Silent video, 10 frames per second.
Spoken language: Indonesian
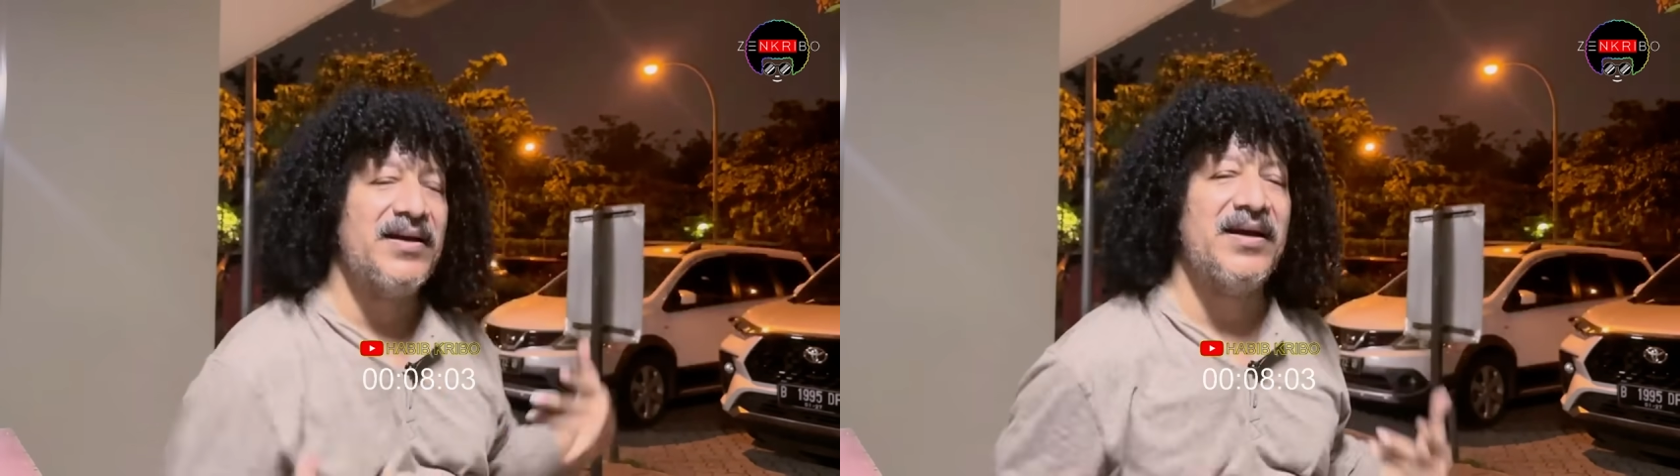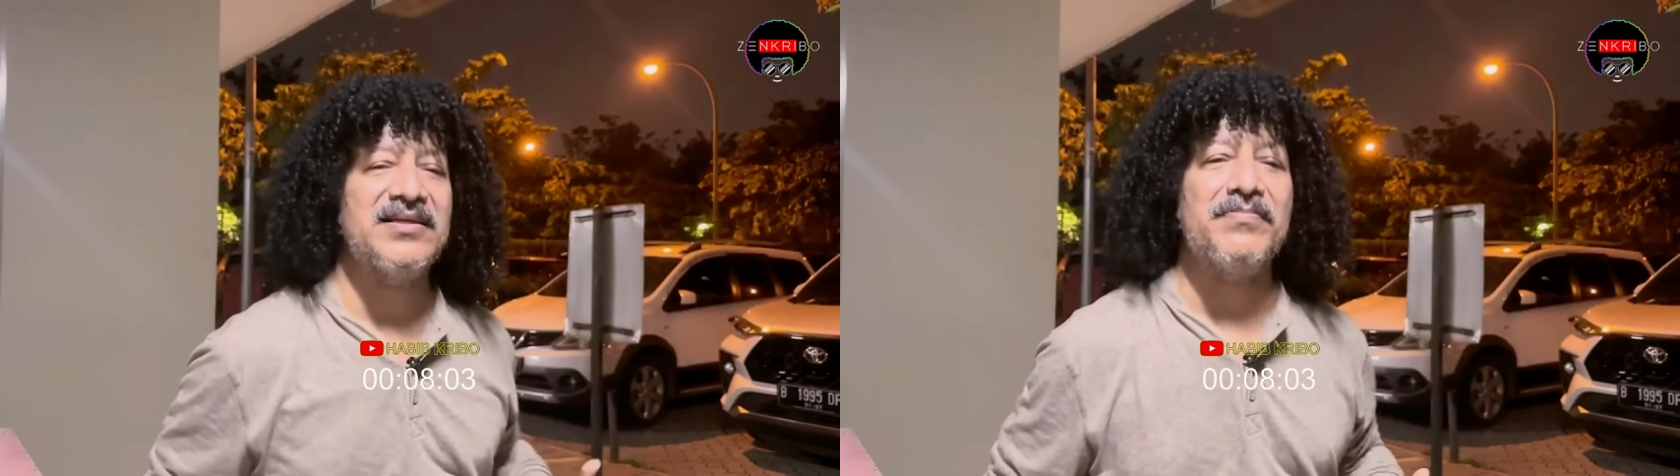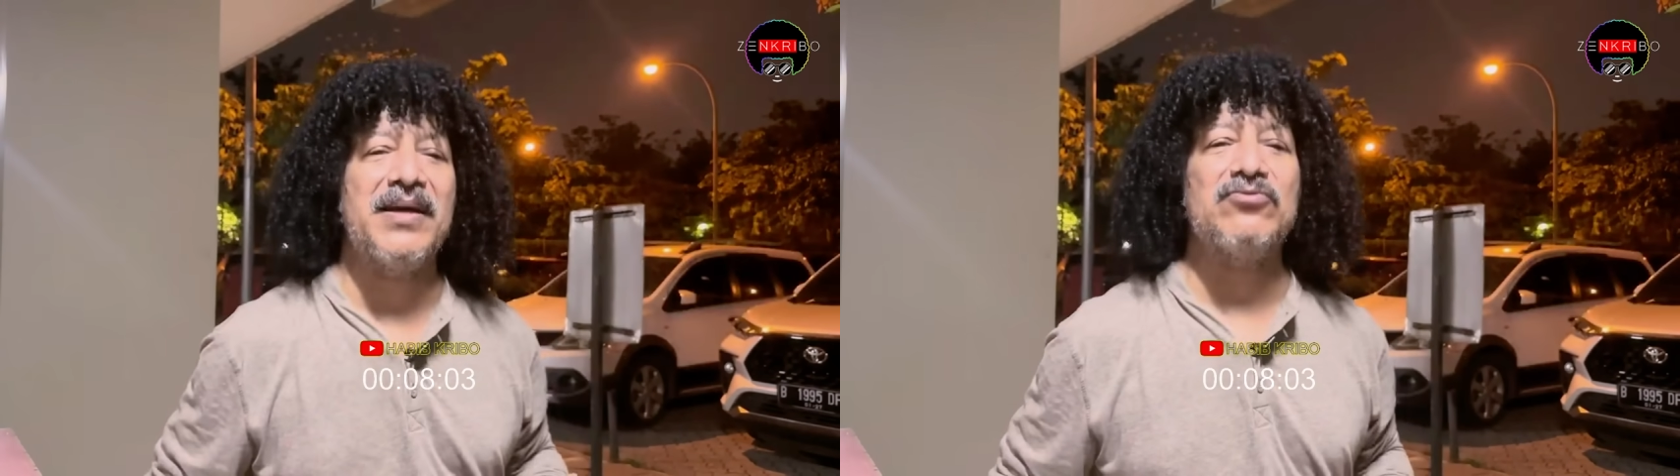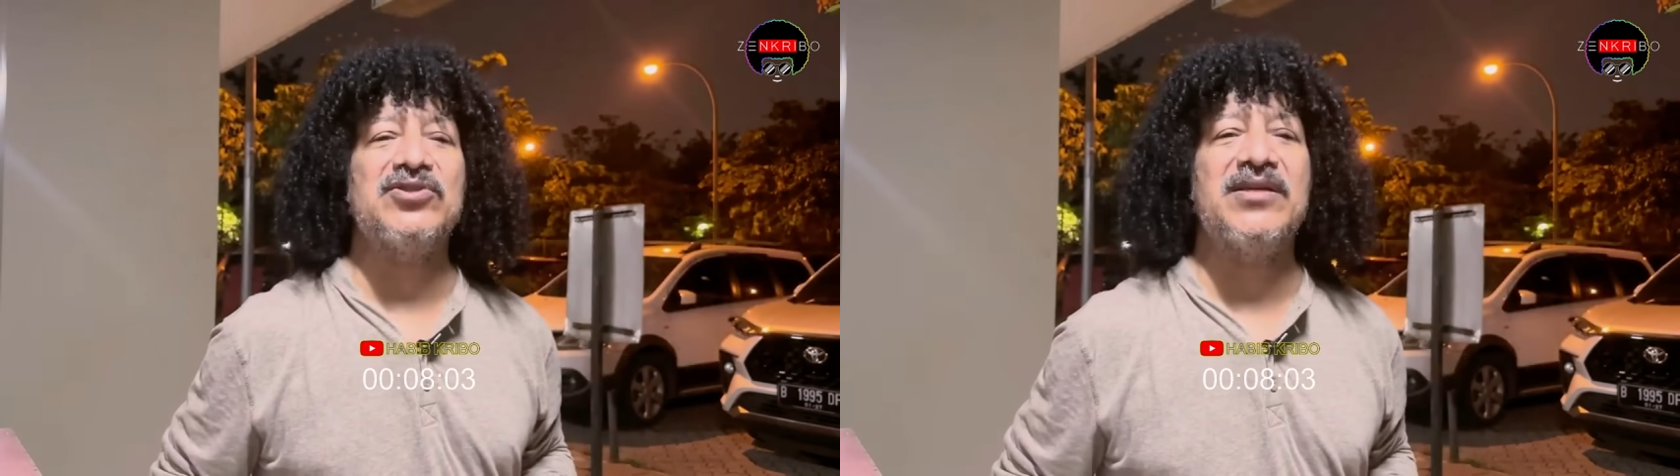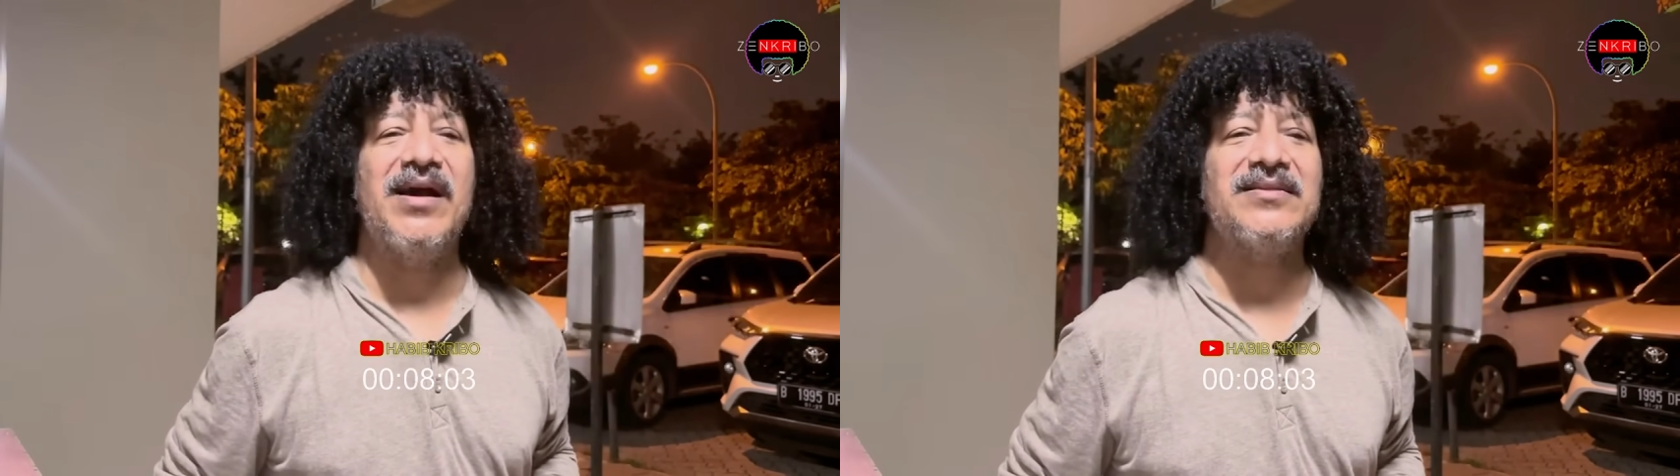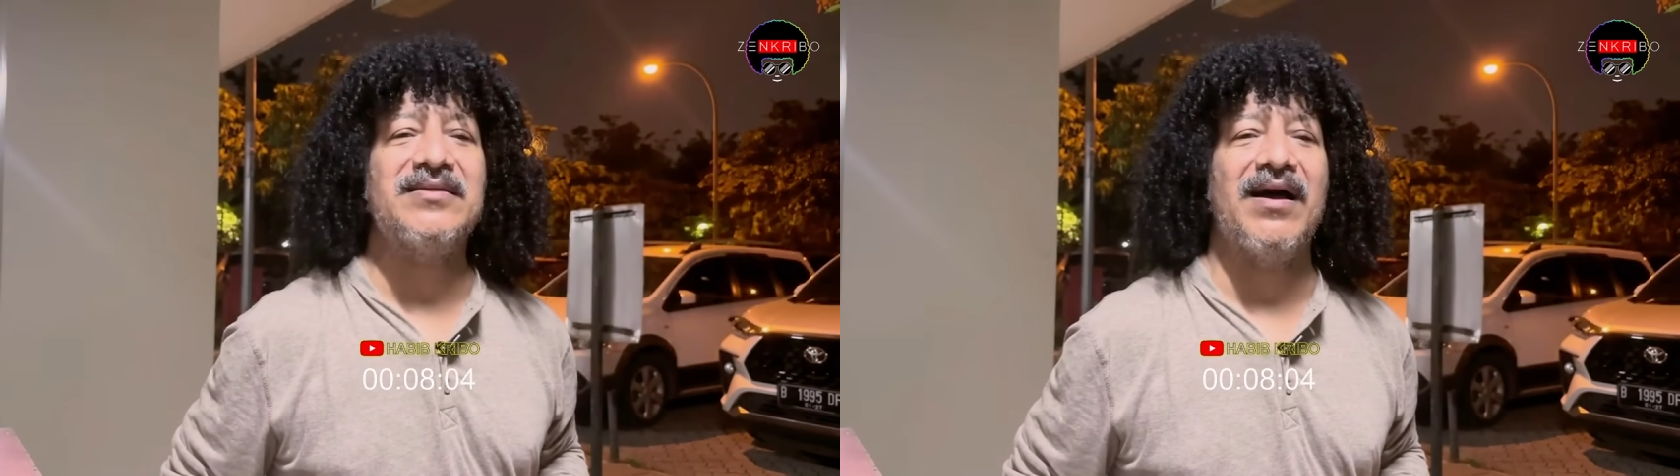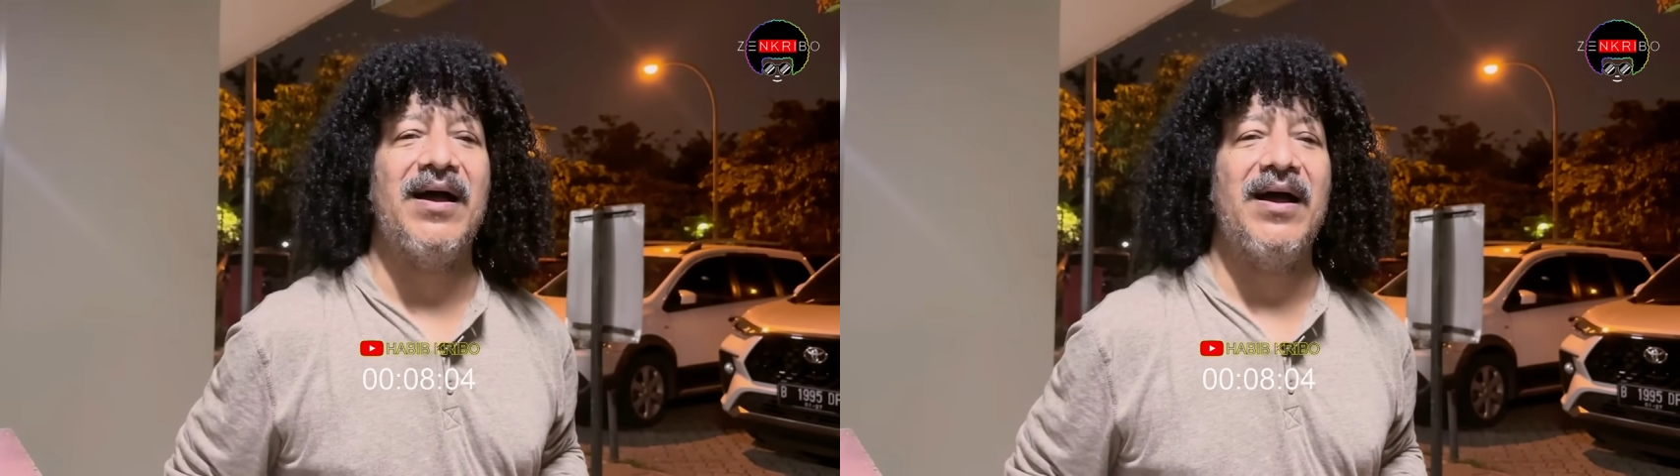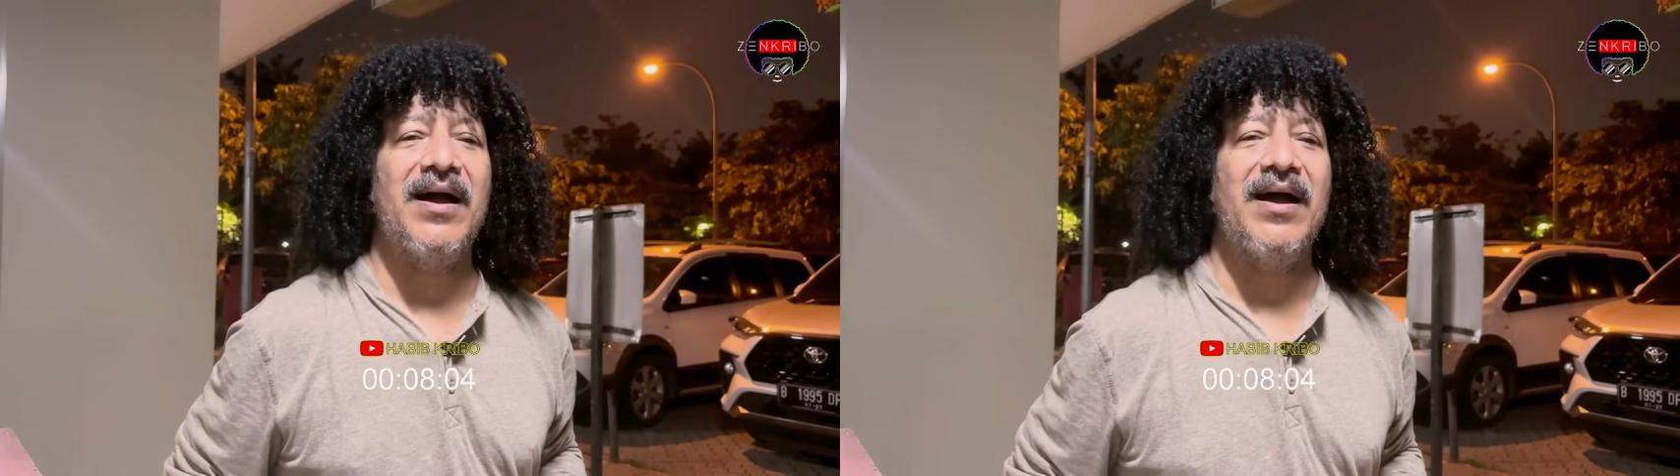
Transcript: yang ngasih manusia aja.